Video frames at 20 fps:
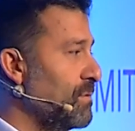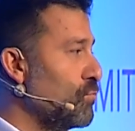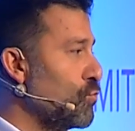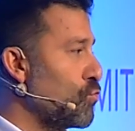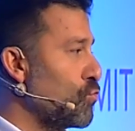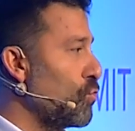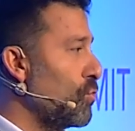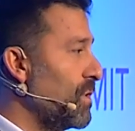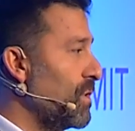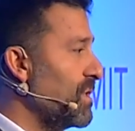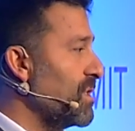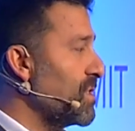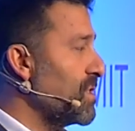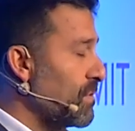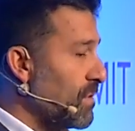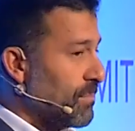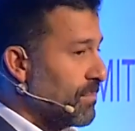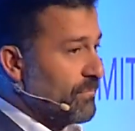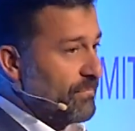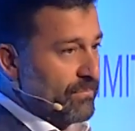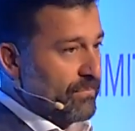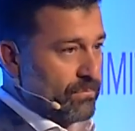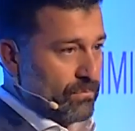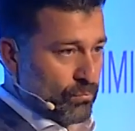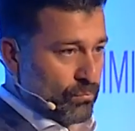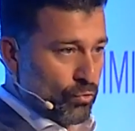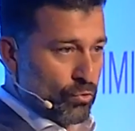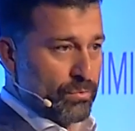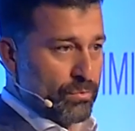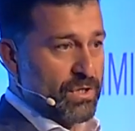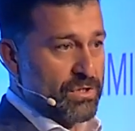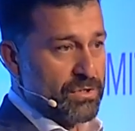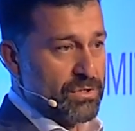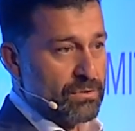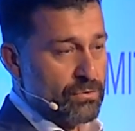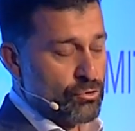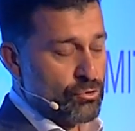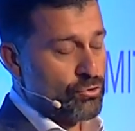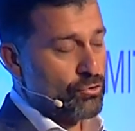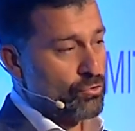bu sorularına cevap bulmaya
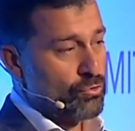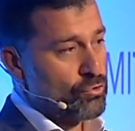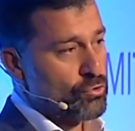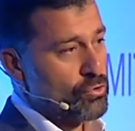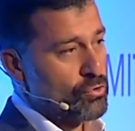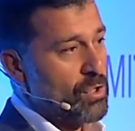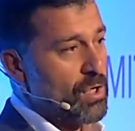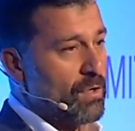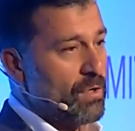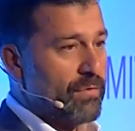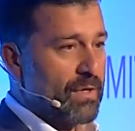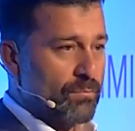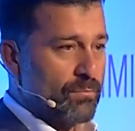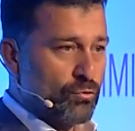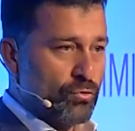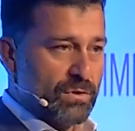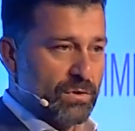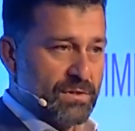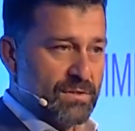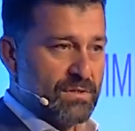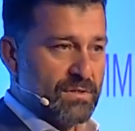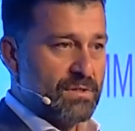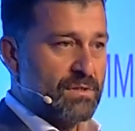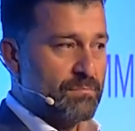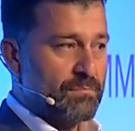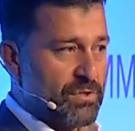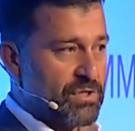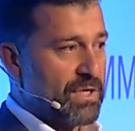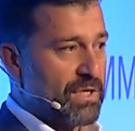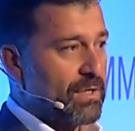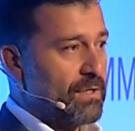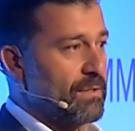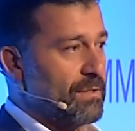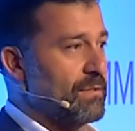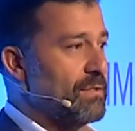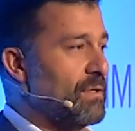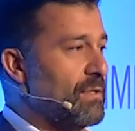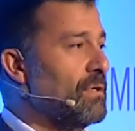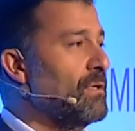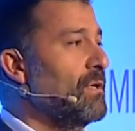çalışıyoruz. Ve bu hızlı bir şekilde
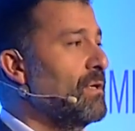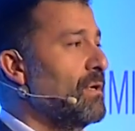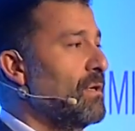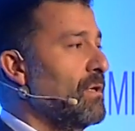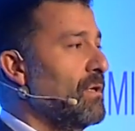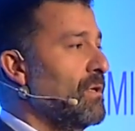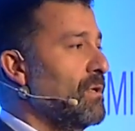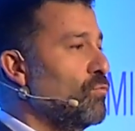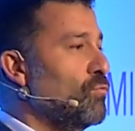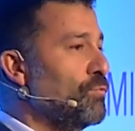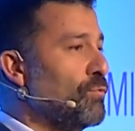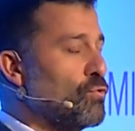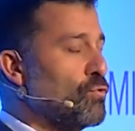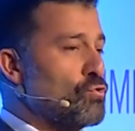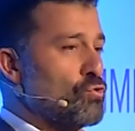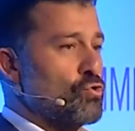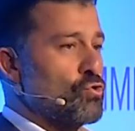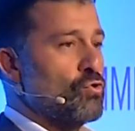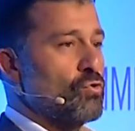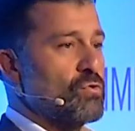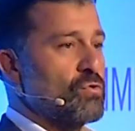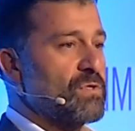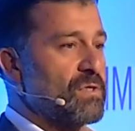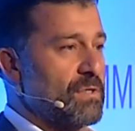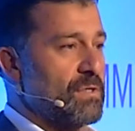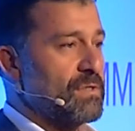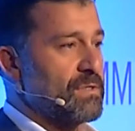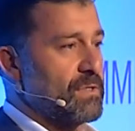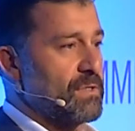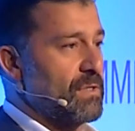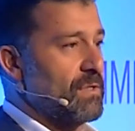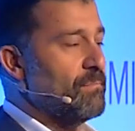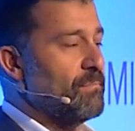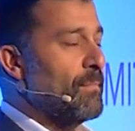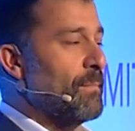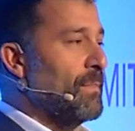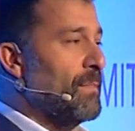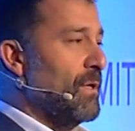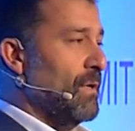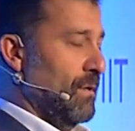de e, bu pozisyon sayısı
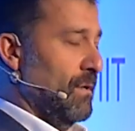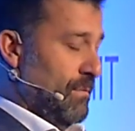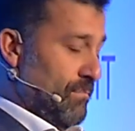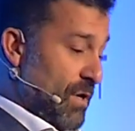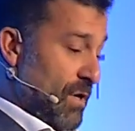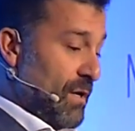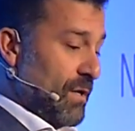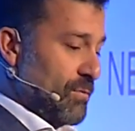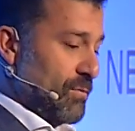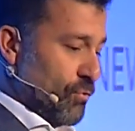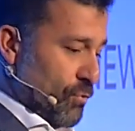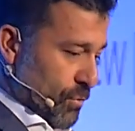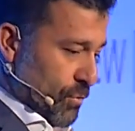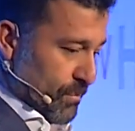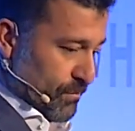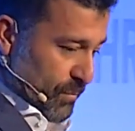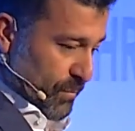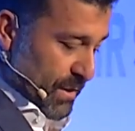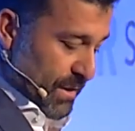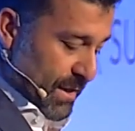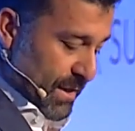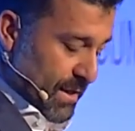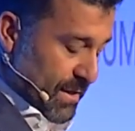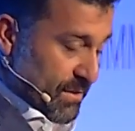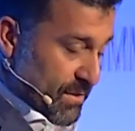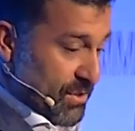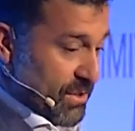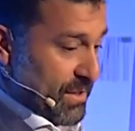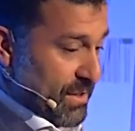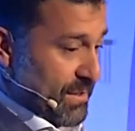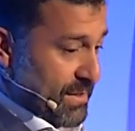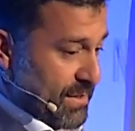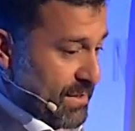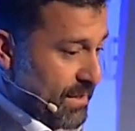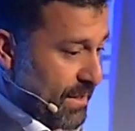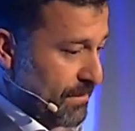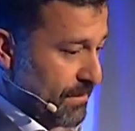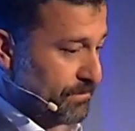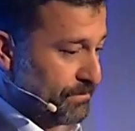e, artıyor kariyer içerisinde.